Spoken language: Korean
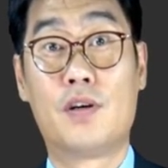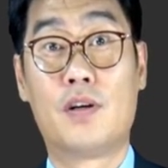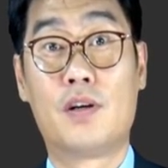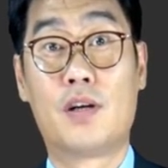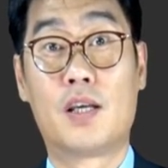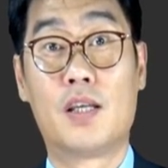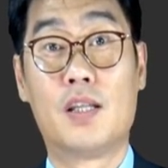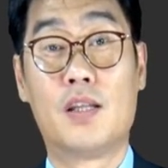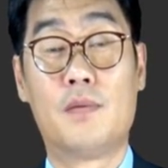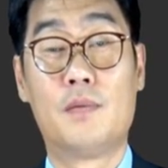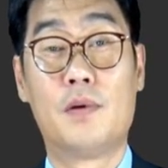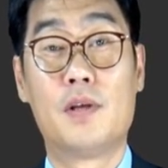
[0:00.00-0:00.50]

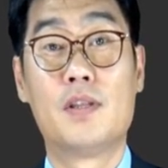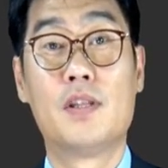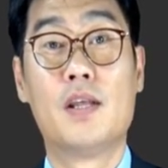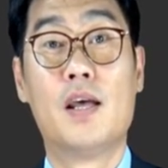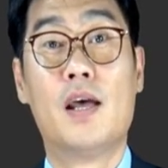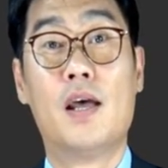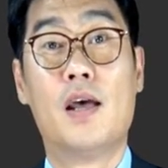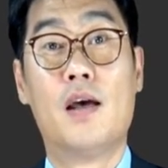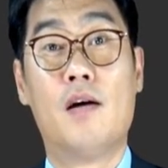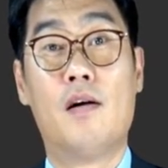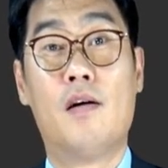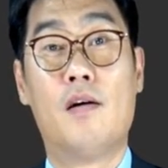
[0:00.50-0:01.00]
그렇게 되면
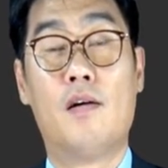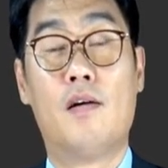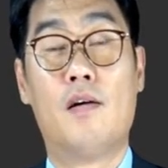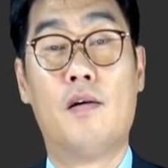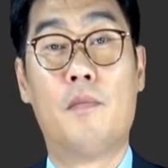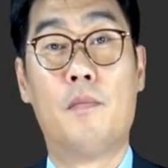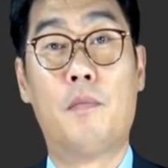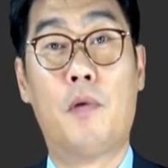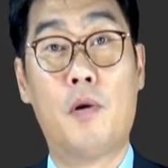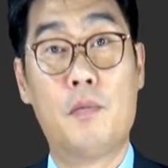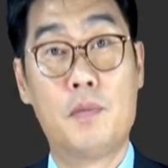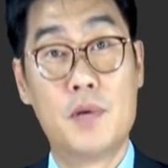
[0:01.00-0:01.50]

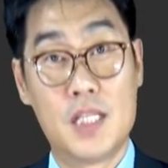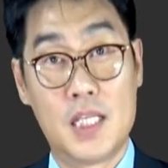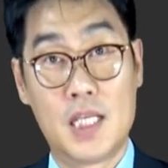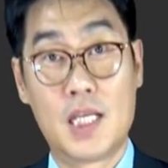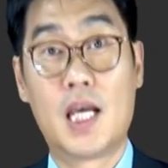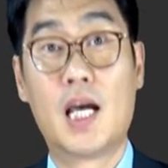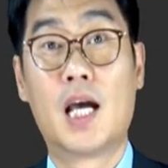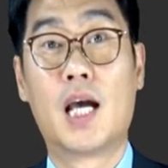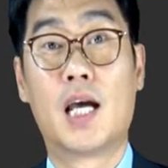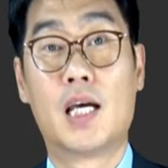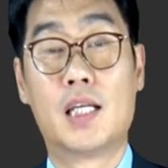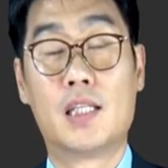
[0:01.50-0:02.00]
어, 법인
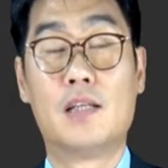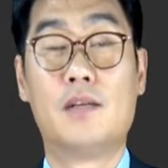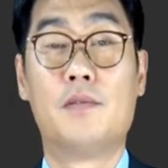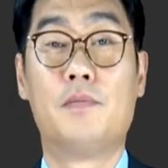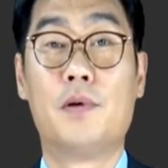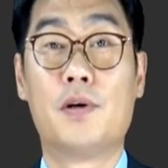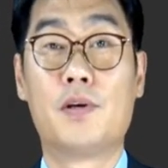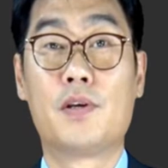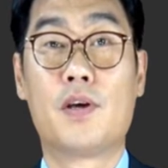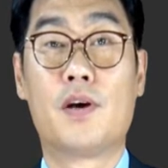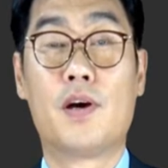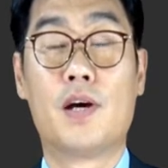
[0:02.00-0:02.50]
인감 카드를
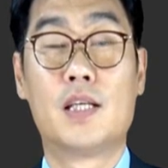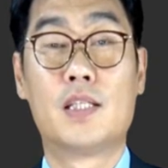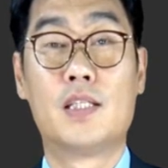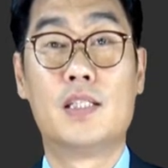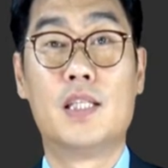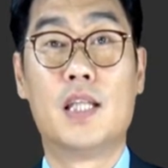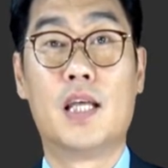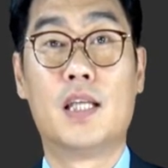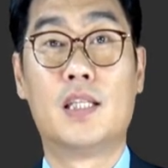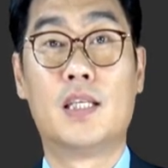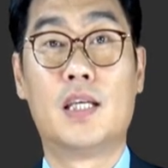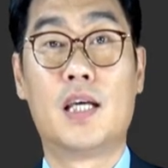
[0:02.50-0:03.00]

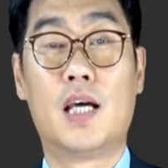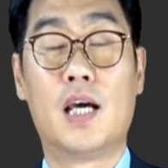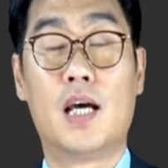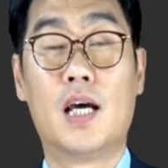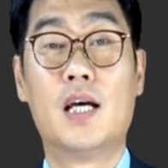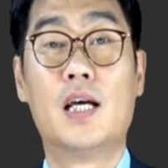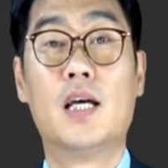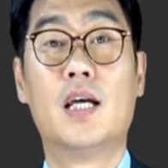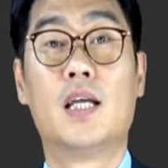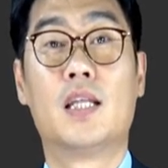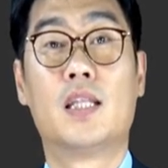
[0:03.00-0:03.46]
변경하신다든가